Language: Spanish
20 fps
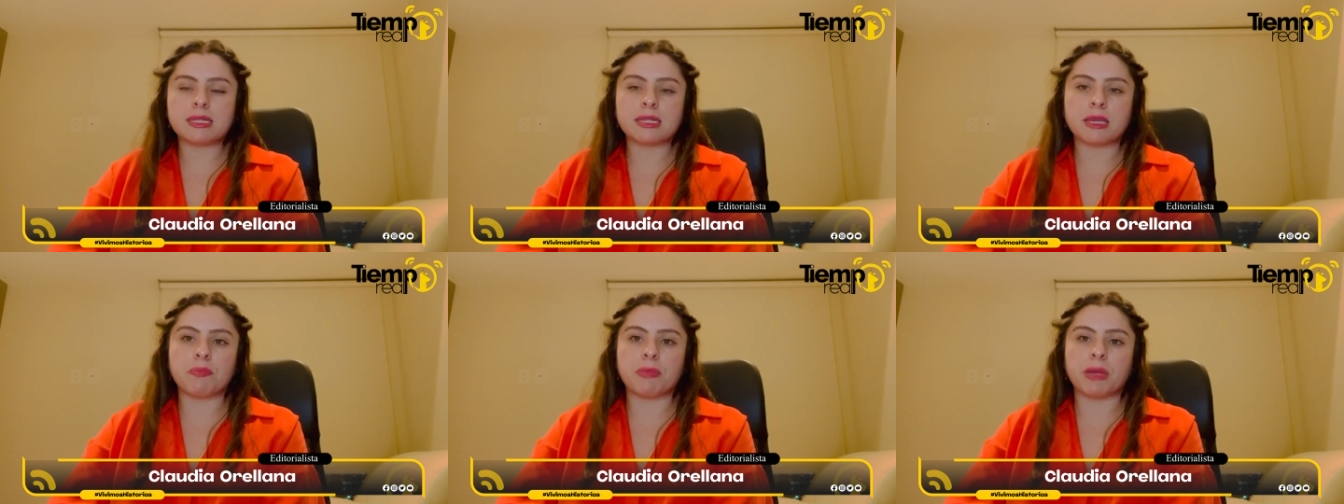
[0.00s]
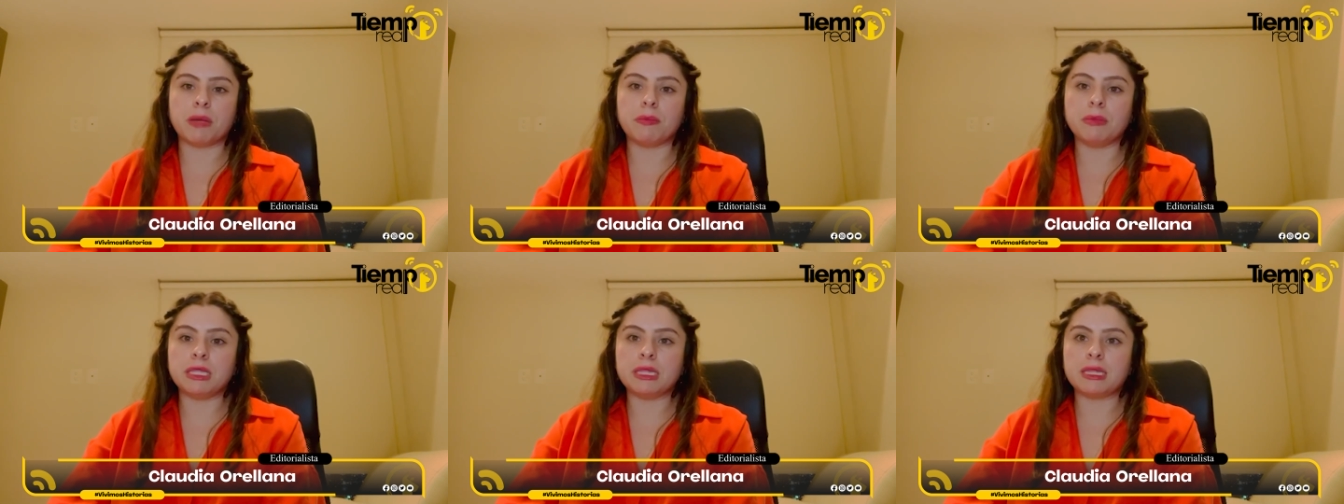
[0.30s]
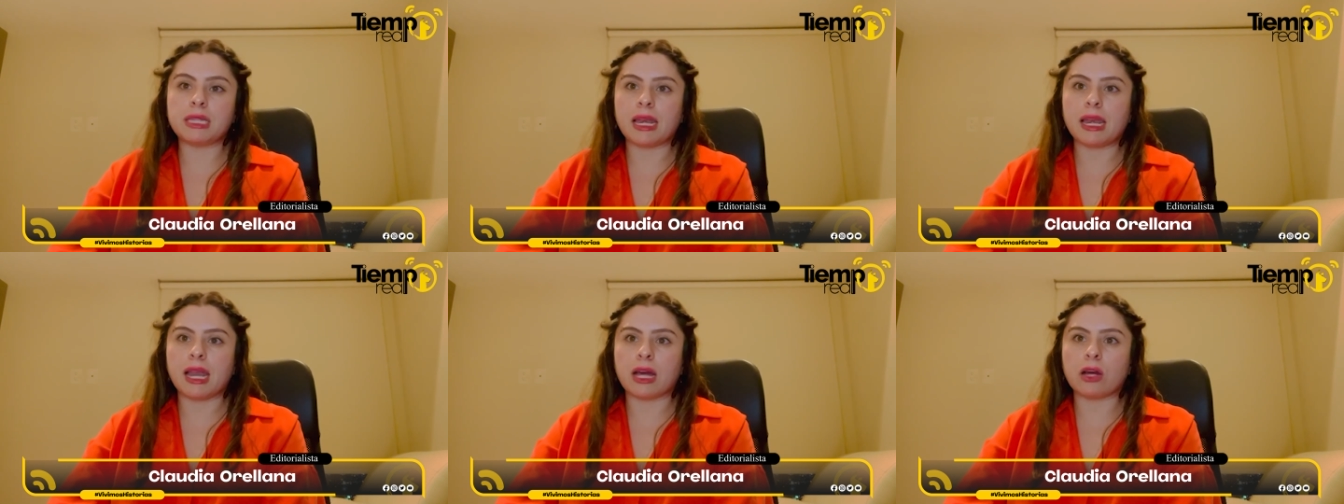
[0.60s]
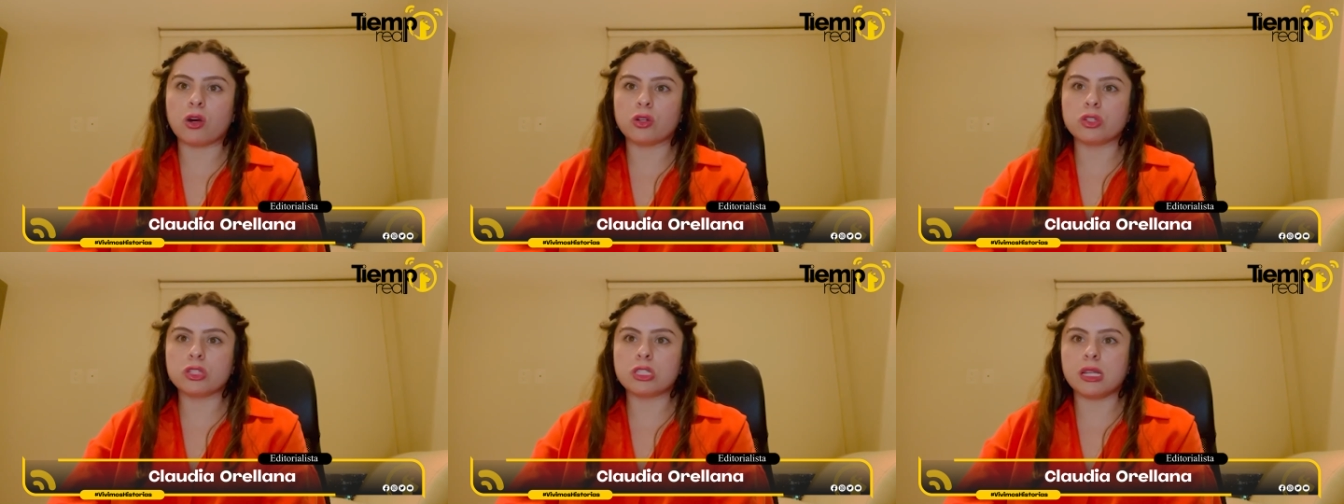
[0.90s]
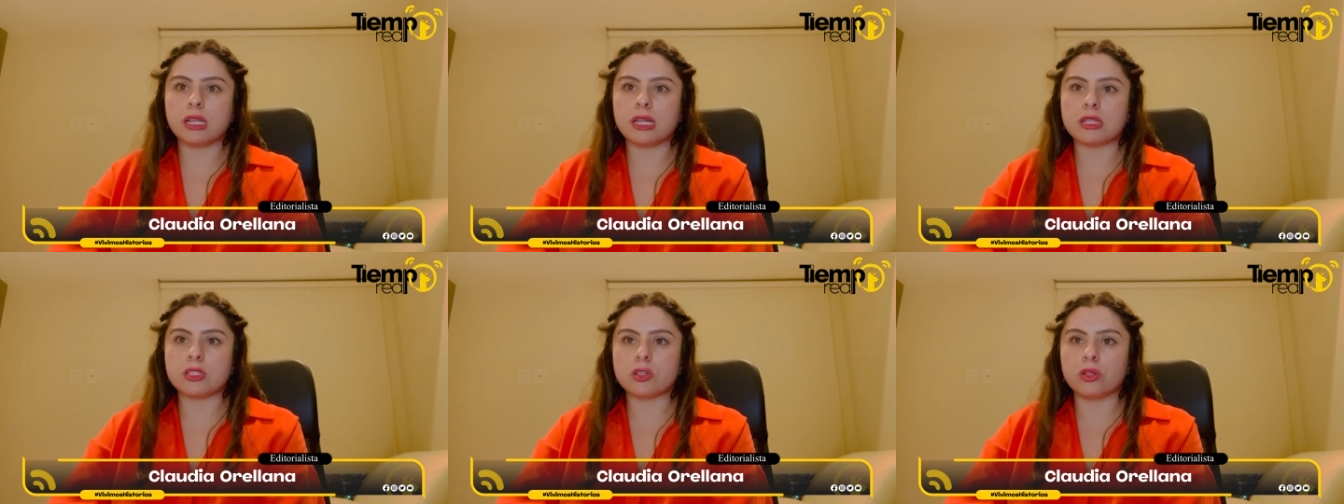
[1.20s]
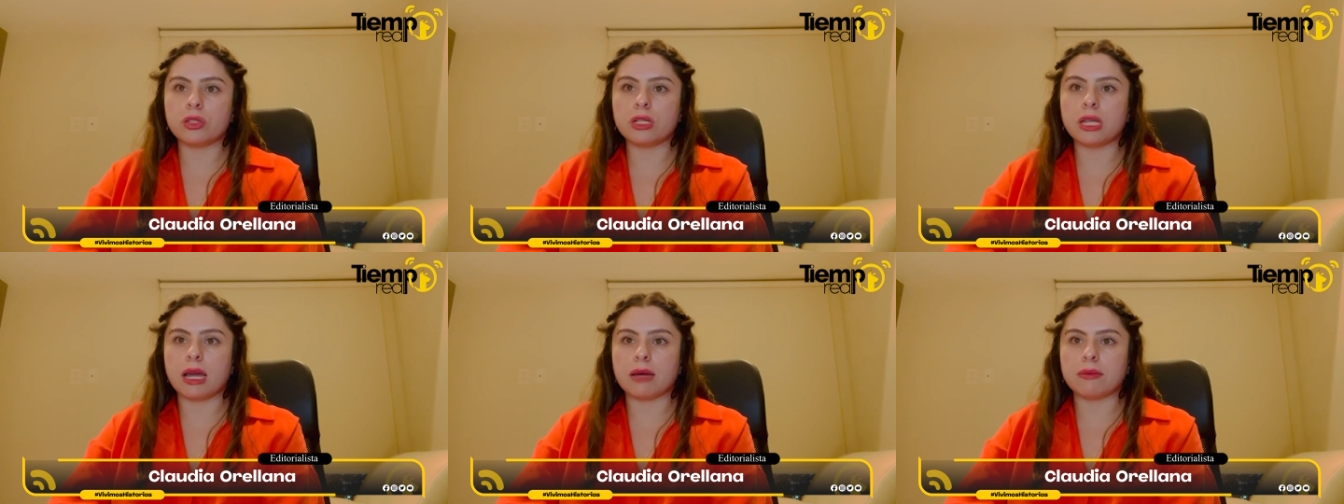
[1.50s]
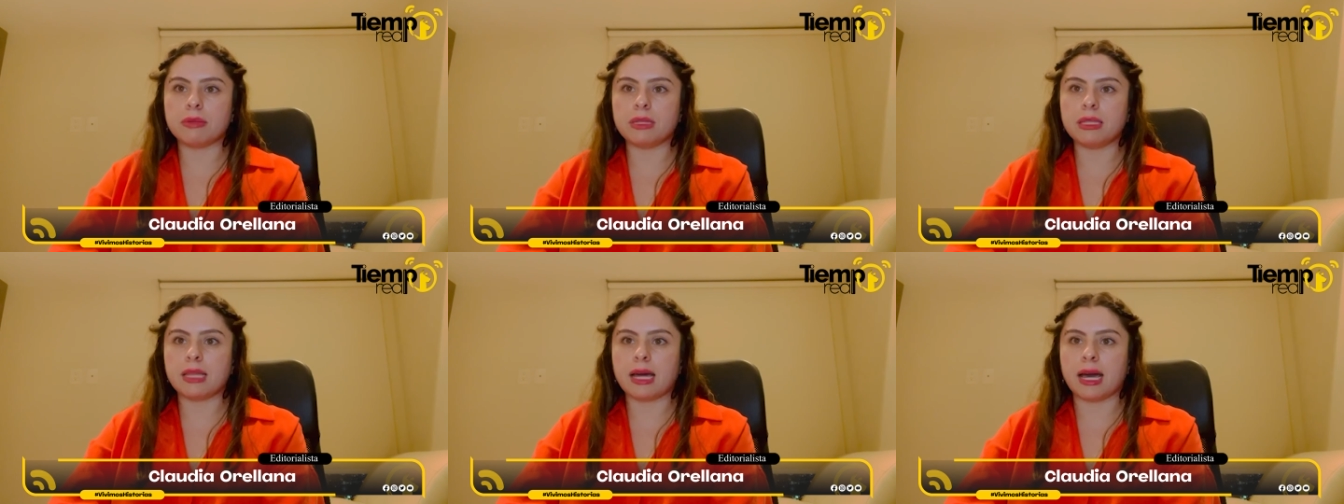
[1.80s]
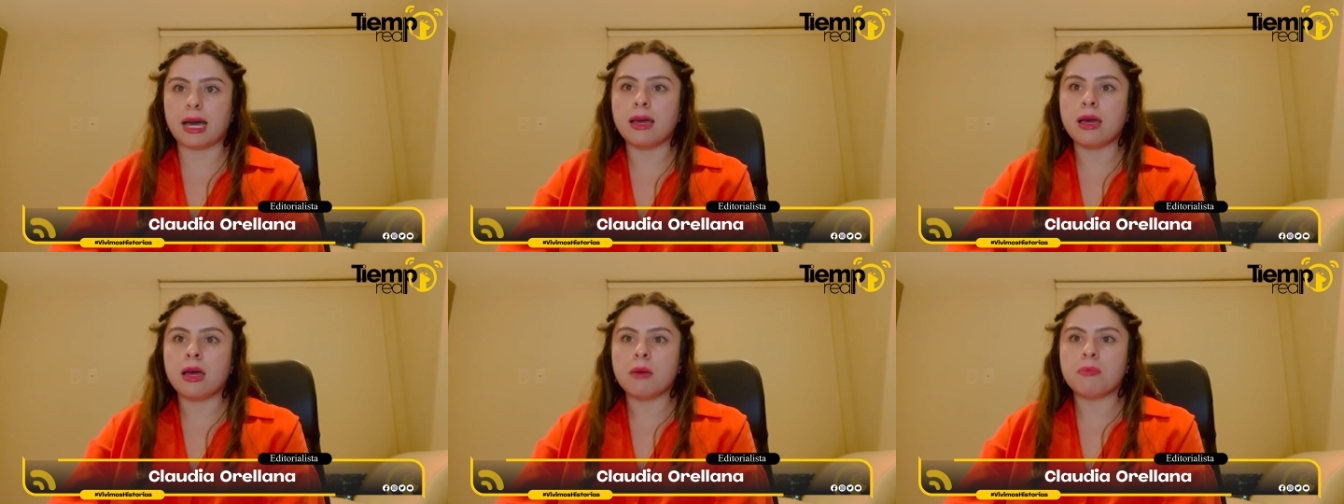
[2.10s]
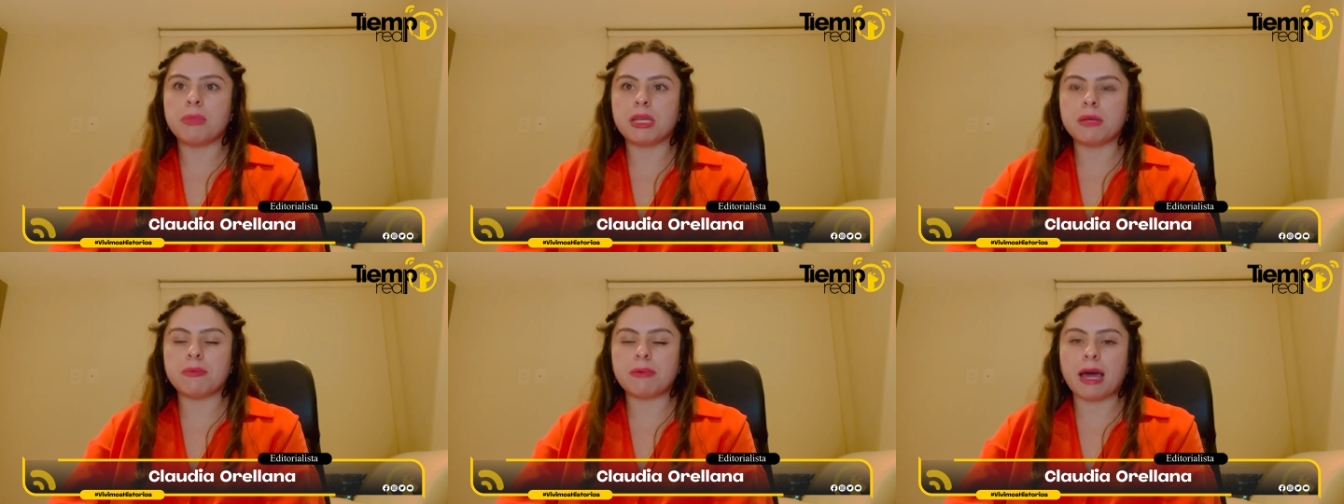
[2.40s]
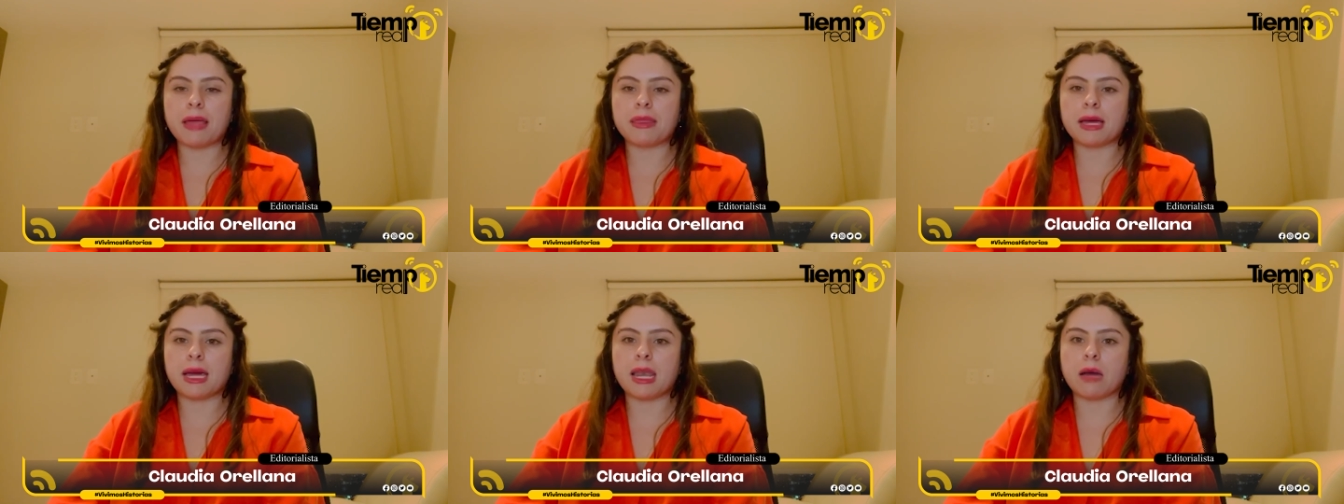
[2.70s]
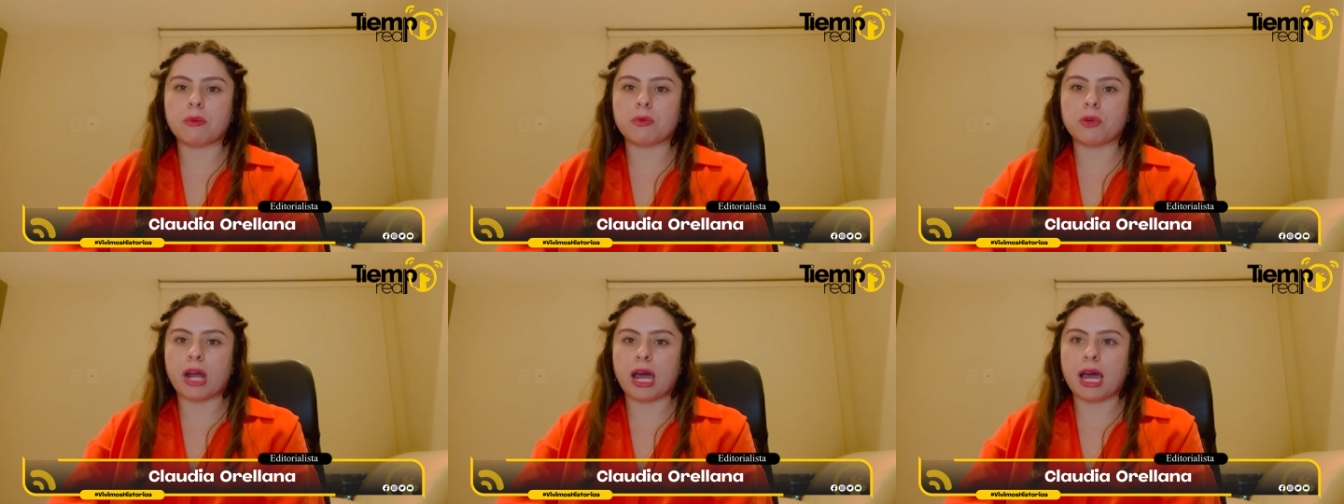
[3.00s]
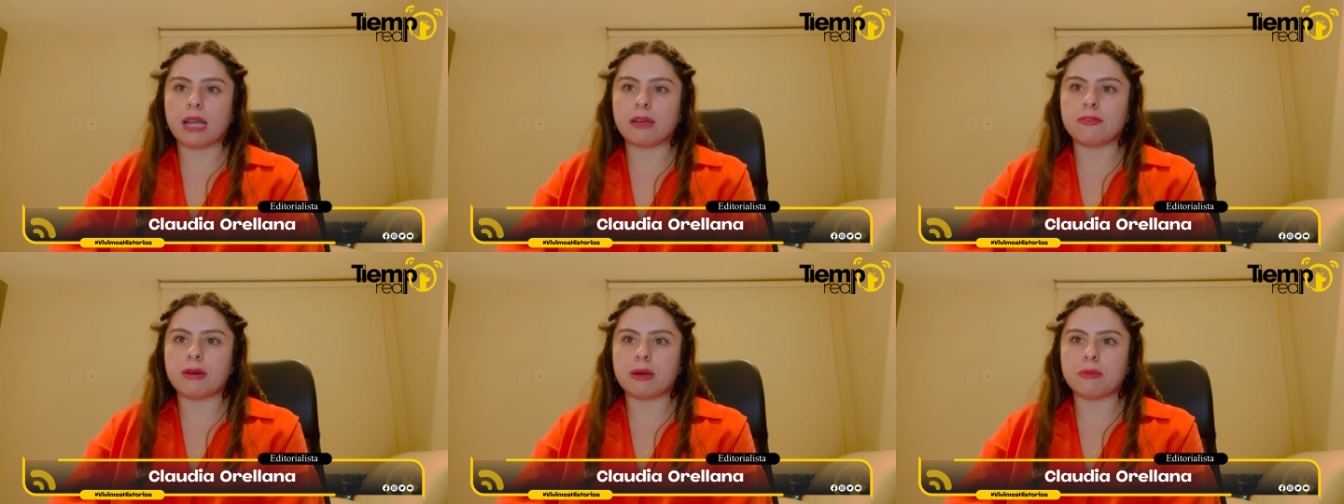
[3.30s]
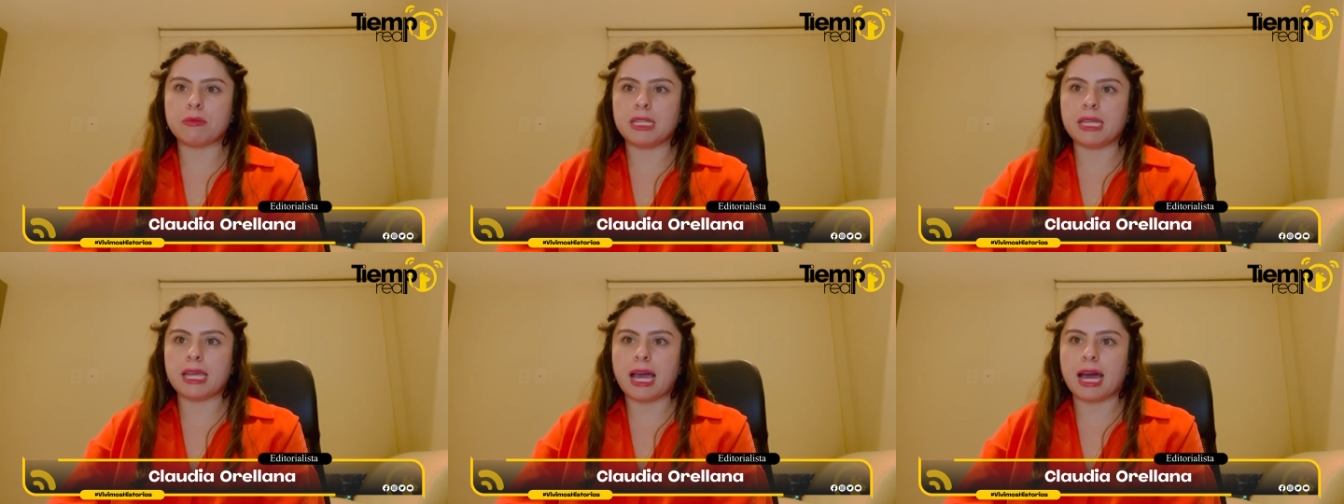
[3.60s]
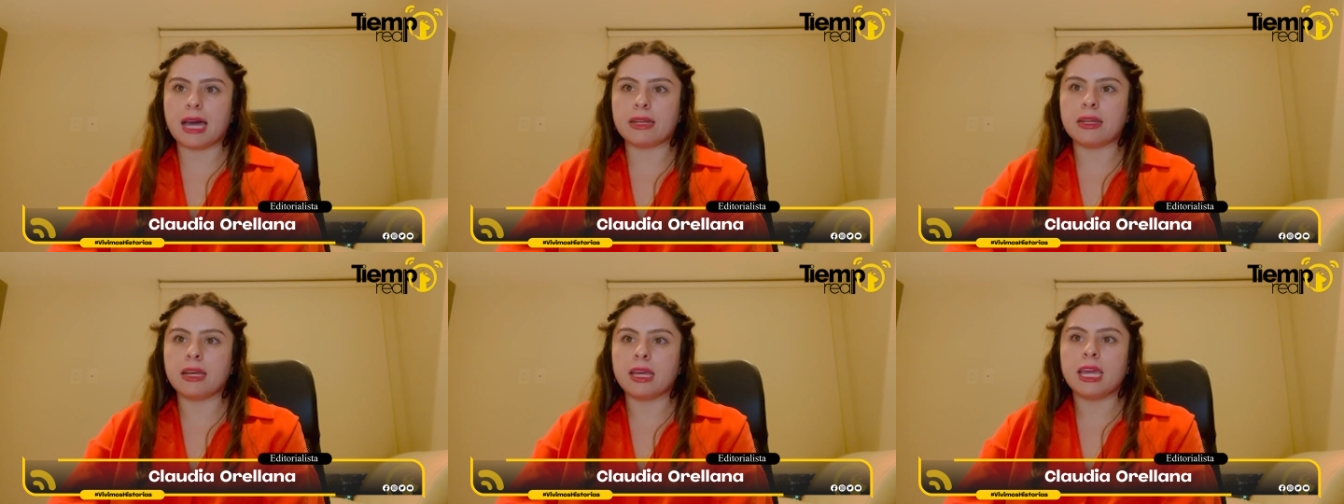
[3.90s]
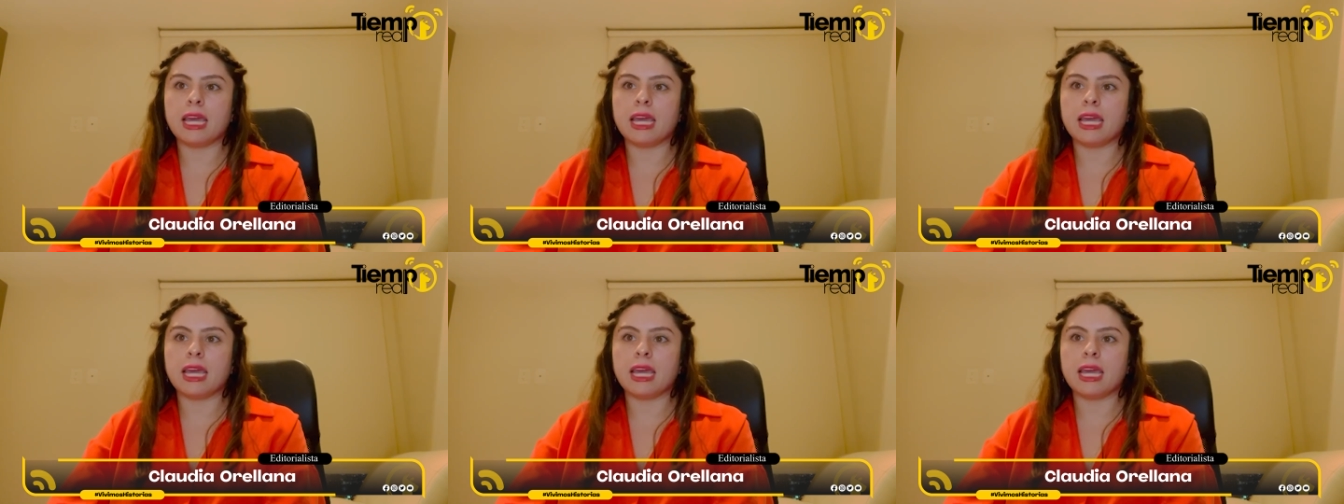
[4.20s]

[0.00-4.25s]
que permitan la conciliación de la vida privada, laboral, familiar,